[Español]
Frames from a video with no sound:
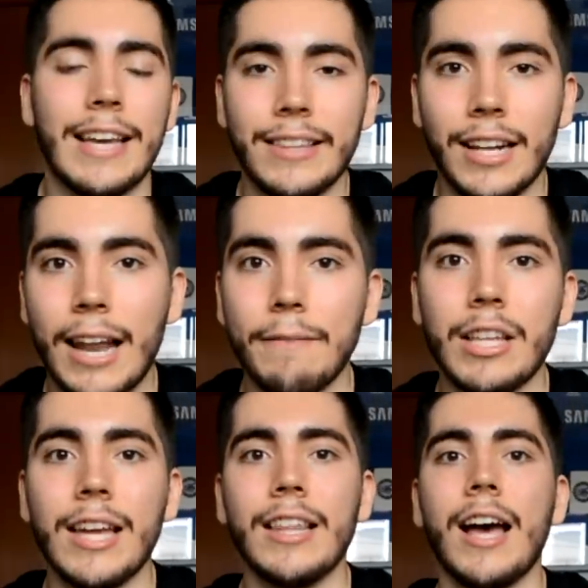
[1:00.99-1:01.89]
en la
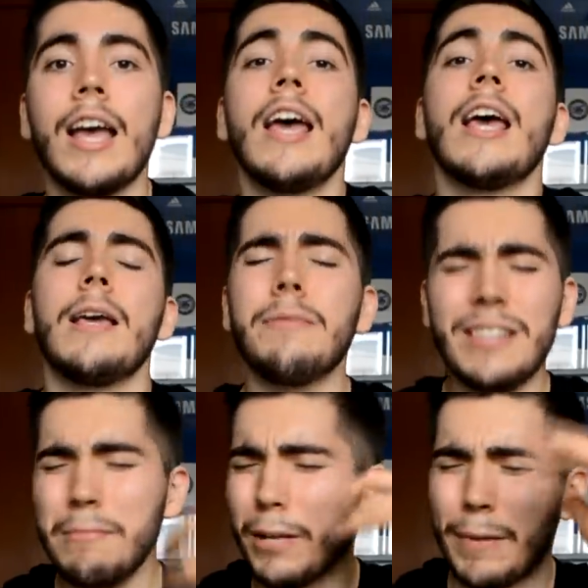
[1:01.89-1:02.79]
mañana. Y
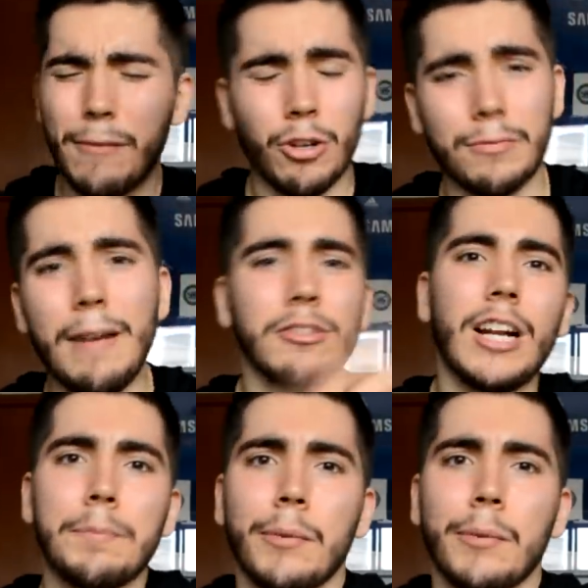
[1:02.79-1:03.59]
sin más preámbulos, vamos a las